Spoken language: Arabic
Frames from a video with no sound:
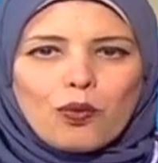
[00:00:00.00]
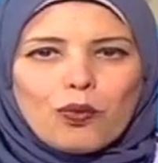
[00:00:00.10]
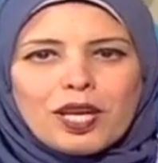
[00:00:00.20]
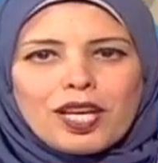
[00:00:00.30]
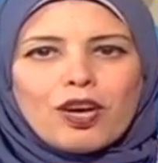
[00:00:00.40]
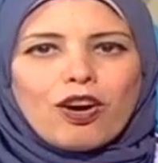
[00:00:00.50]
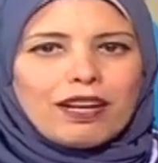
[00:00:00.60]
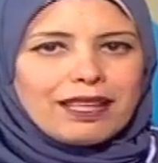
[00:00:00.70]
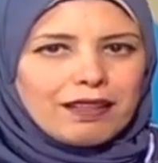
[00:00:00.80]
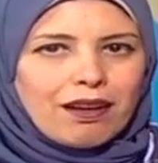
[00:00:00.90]

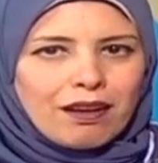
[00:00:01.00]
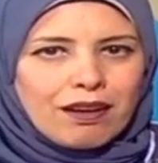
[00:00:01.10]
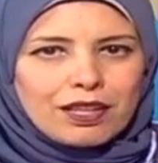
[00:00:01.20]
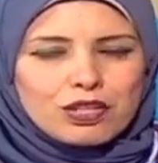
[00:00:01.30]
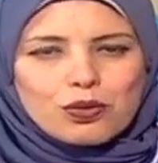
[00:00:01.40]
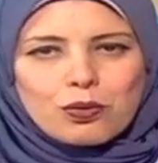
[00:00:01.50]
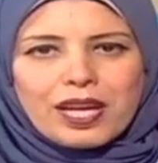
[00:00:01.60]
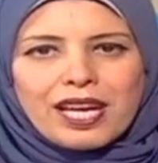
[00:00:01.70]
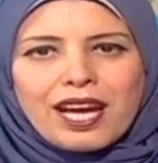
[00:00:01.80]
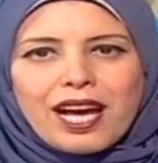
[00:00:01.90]
وقائدها
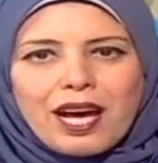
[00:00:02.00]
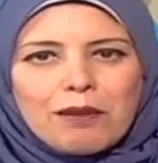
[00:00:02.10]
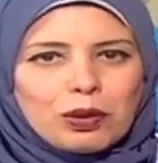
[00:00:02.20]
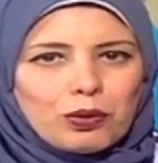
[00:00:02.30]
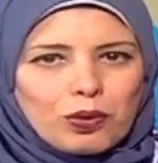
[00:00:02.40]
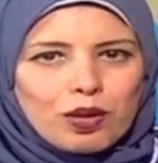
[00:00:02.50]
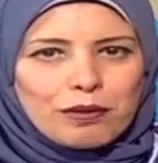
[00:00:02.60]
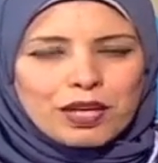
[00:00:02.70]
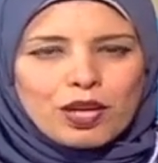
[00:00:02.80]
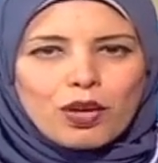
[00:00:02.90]
الشجاع أحمد
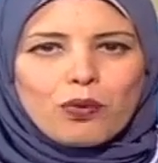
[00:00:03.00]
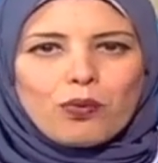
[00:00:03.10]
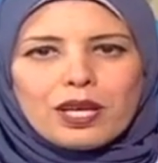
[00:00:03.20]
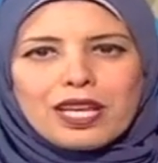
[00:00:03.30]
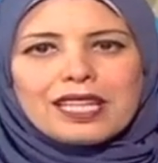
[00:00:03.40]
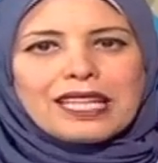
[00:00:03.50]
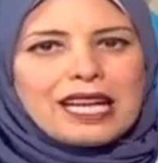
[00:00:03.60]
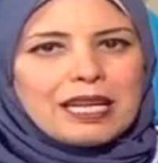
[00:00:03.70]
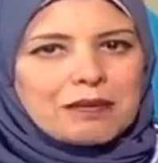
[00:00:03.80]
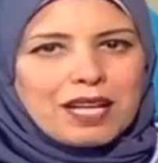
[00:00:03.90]
عرابي
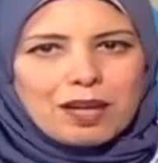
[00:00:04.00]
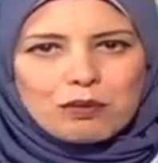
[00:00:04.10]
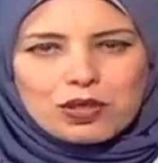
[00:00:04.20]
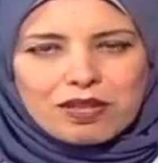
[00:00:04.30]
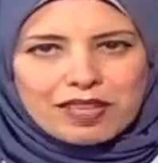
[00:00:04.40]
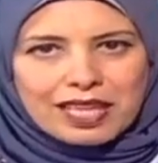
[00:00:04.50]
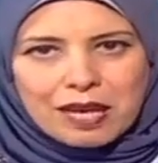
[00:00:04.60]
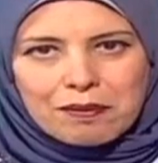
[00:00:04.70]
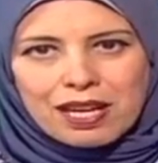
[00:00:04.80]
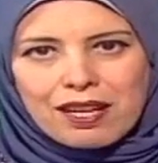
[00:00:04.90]
واتكلمنا عن مصطفى
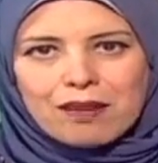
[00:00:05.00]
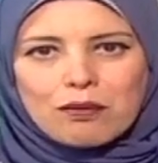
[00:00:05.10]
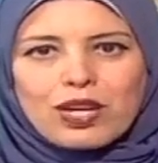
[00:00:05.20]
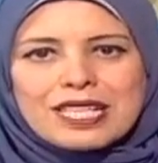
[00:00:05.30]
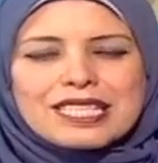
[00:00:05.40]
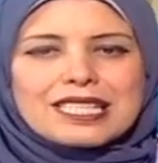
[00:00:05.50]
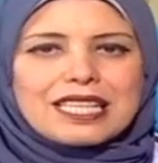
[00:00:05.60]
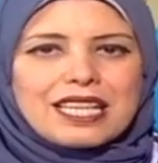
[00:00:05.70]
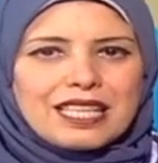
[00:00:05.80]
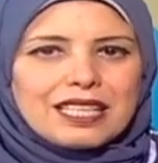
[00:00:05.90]
كامل مؤسس
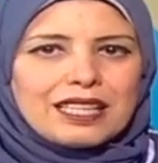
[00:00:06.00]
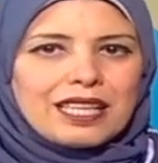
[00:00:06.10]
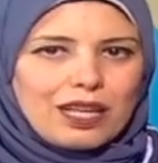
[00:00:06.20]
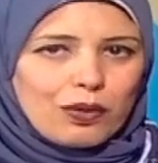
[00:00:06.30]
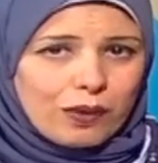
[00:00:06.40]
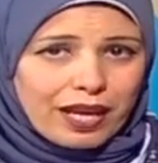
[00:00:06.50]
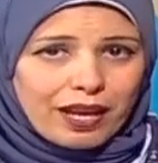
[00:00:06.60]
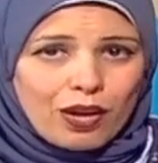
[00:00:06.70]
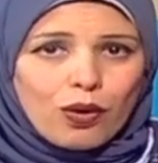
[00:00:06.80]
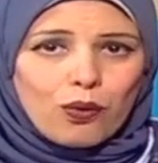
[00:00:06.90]
جريدة
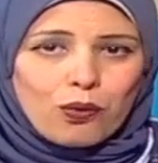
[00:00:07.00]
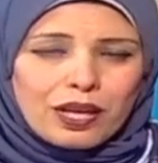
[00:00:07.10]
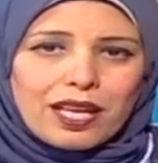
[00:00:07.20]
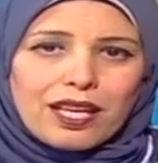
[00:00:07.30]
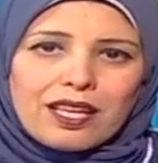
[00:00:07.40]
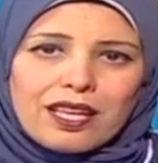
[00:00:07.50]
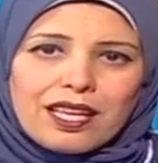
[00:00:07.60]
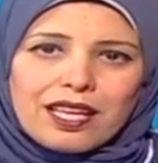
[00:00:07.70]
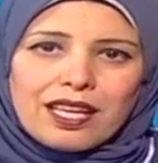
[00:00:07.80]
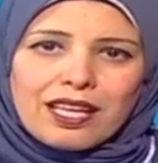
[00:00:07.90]
اللواء
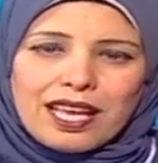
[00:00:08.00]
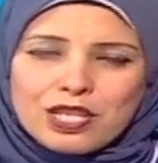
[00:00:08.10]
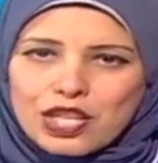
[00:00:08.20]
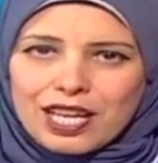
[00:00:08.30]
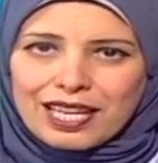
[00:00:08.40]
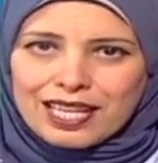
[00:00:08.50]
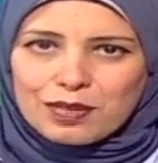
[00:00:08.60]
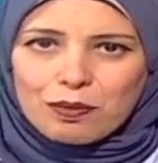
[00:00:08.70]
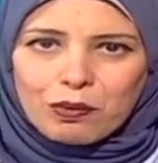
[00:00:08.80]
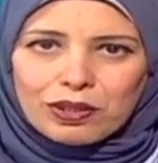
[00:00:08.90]
وأنشأ
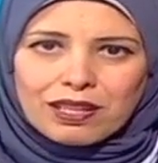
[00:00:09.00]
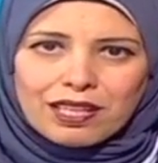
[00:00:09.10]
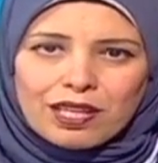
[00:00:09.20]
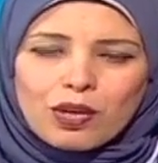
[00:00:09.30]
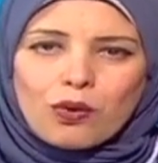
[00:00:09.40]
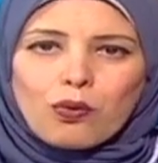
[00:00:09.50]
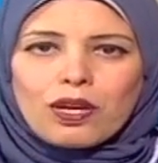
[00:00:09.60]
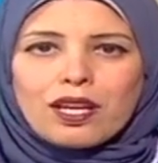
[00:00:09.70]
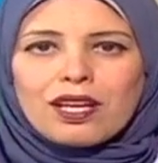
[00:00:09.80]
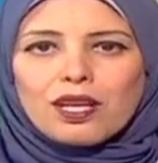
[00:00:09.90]
الحزب الوطني
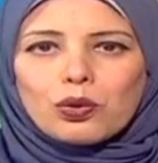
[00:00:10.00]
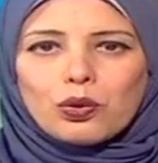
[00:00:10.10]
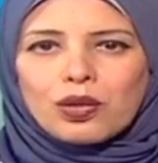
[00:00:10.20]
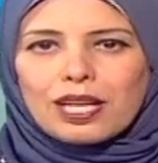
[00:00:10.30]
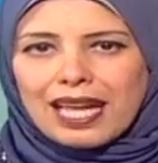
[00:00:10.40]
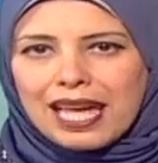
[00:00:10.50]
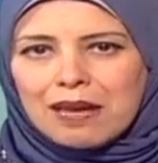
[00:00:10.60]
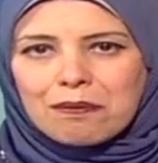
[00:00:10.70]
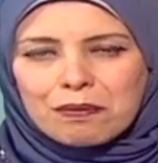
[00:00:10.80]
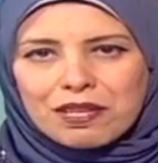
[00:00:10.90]
والدور اللي
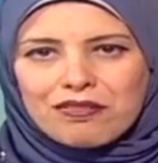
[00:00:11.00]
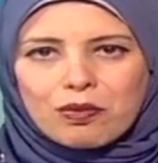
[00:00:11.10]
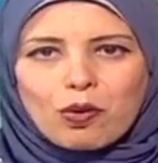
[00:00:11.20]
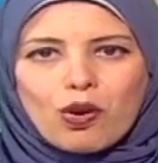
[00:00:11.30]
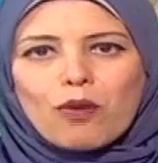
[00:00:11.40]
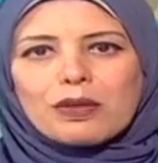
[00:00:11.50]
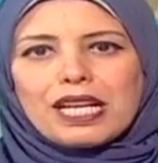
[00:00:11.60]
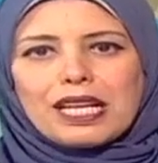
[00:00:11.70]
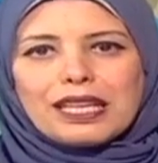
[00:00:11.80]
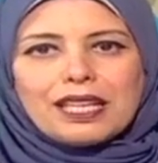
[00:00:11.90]
قام بيه في مقاومة
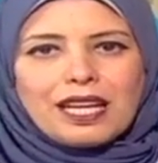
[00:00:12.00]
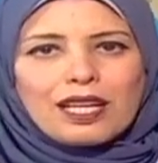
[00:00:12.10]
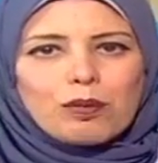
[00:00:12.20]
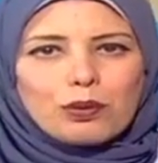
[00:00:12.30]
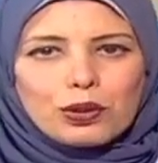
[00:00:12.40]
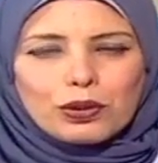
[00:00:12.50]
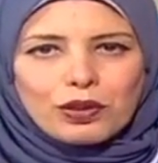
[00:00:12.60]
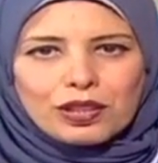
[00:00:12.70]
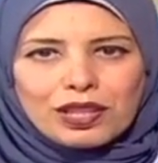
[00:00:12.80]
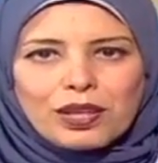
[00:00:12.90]
الاحتلال
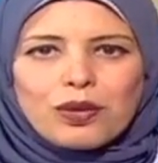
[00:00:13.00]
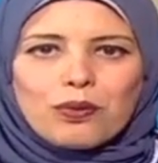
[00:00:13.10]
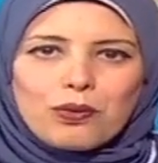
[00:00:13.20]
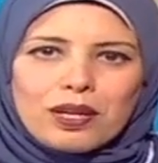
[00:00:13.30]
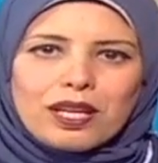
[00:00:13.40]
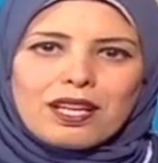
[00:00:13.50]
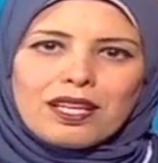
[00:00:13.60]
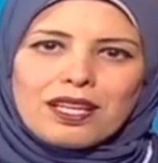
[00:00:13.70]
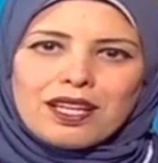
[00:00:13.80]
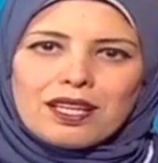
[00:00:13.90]
البريطاني
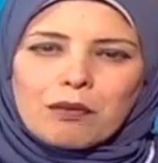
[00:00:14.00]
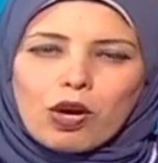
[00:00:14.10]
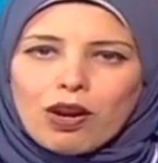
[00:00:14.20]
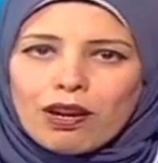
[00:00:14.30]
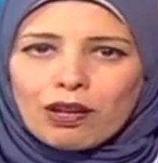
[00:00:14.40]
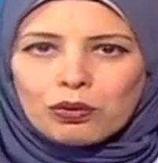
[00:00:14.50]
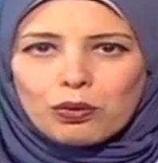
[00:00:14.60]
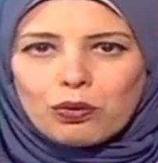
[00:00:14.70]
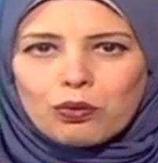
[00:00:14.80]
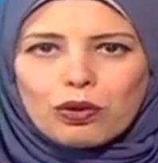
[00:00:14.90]

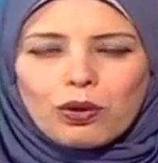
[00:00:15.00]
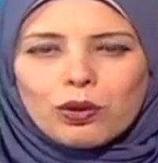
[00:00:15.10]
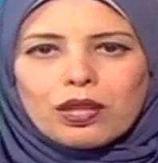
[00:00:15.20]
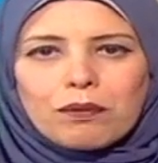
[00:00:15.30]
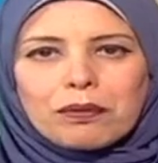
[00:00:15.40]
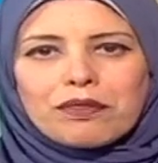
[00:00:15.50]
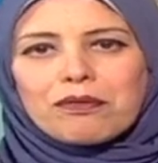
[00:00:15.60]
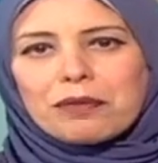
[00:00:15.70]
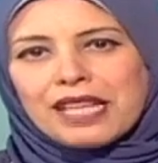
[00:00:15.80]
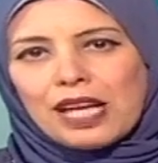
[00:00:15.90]
ومقالاته والخطب
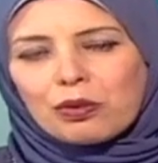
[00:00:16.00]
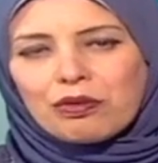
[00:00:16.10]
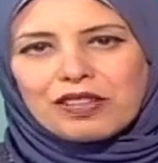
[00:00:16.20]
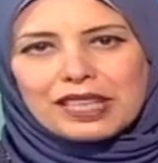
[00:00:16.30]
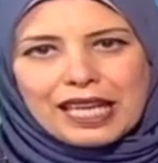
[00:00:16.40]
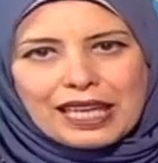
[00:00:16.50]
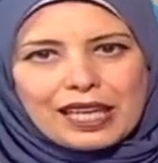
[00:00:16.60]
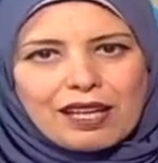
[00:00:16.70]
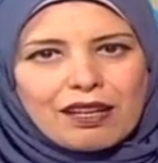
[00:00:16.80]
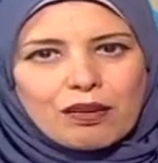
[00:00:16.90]
بتاعته في
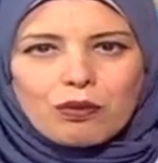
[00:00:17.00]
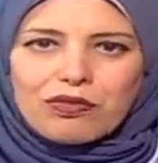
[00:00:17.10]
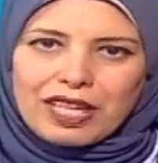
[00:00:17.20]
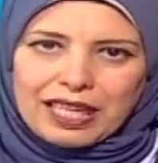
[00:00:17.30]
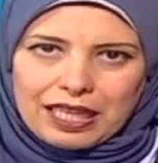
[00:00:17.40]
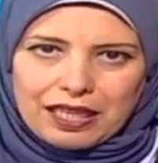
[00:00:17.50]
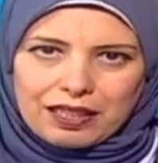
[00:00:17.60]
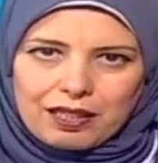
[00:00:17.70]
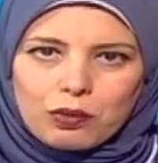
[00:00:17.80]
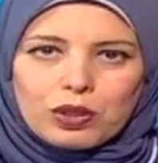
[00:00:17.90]
الداخل وفي
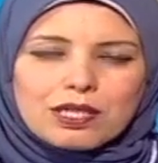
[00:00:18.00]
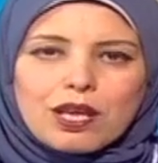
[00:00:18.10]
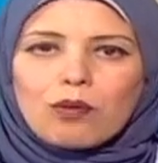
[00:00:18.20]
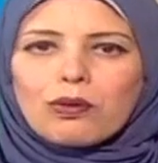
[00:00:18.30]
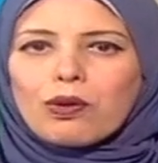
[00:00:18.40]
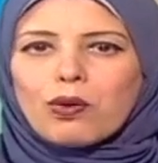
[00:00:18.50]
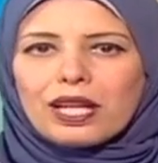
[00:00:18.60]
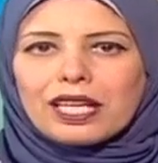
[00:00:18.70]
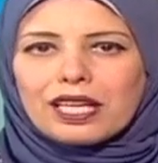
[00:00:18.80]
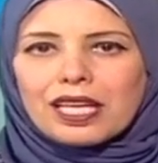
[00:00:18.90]
الخارج واتصاله بالقوى
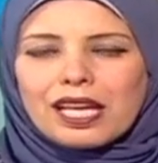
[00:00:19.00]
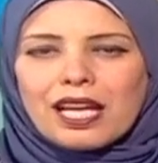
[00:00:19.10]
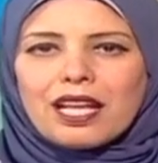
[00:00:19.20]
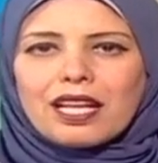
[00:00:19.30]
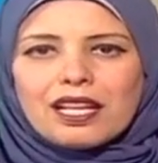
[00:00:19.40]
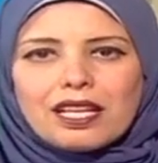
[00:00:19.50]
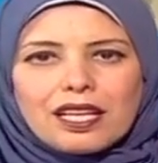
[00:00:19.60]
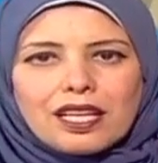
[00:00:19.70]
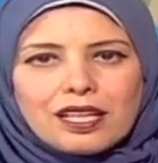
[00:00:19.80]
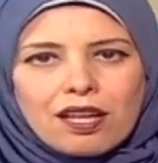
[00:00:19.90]
الخارجية
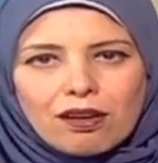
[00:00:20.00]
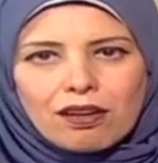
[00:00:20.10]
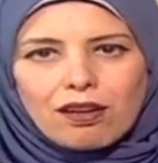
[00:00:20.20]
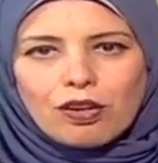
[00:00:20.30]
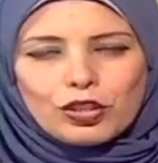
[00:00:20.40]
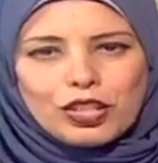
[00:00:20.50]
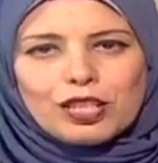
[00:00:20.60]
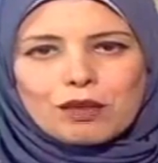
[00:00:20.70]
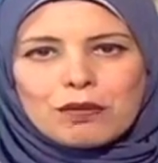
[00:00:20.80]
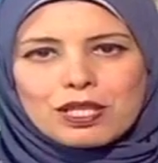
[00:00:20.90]
لنقل
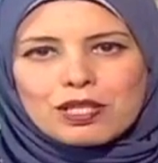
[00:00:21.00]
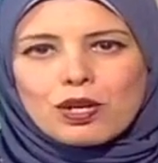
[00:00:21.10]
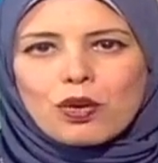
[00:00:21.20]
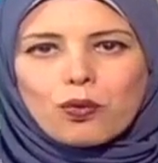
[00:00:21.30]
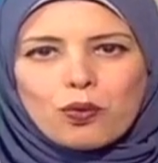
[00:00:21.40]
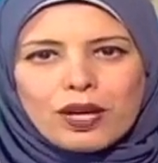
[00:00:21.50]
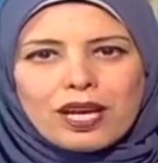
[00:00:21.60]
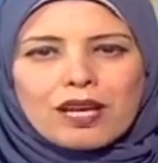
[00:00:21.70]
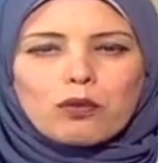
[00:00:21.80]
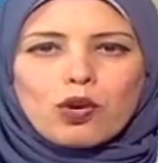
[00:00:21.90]
قضية مصر
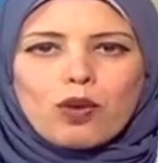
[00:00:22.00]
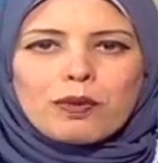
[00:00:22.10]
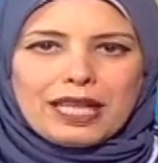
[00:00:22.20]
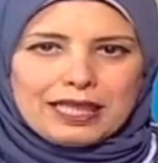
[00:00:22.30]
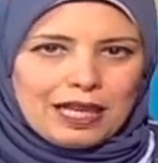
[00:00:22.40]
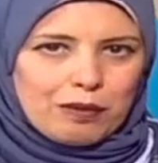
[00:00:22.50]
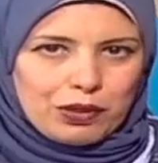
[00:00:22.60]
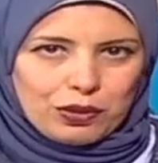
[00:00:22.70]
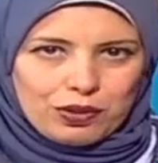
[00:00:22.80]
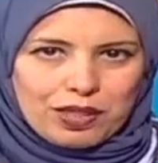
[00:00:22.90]
ومقاومة مقاومه الاحتلال
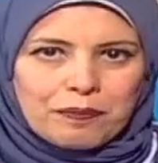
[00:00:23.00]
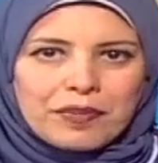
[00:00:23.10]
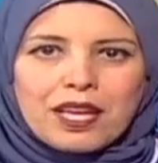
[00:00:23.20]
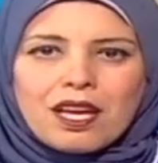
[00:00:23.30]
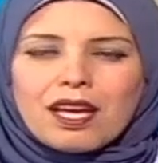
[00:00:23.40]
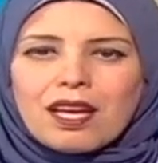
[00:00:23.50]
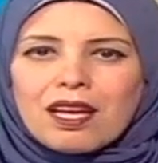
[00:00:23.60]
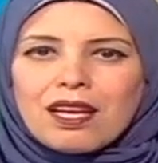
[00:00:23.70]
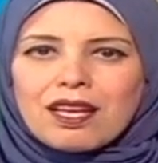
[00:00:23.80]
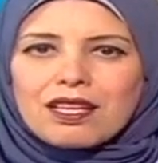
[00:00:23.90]
البريطاني
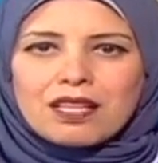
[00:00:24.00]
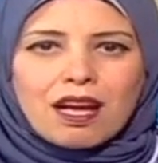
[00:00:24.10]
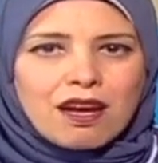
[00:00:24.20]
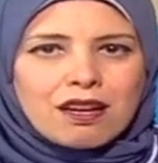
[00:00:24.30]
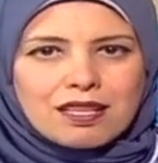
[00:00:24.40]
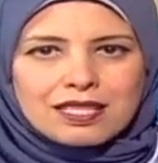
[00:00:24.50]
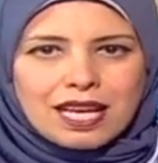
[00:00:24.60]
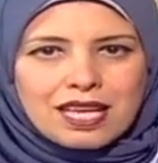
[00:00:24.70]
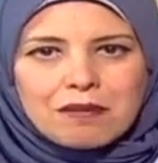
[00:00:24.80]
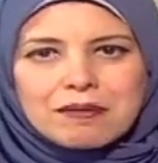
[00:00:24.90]
آه، ظهر
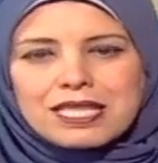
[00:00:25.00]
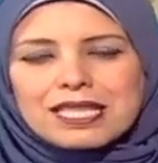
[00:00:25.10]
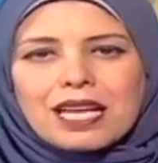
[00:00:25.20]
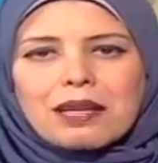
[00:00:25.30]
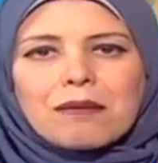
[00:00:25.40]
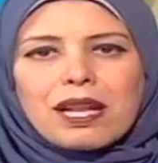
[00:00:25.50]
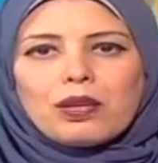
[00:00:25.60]
زعيم استكمل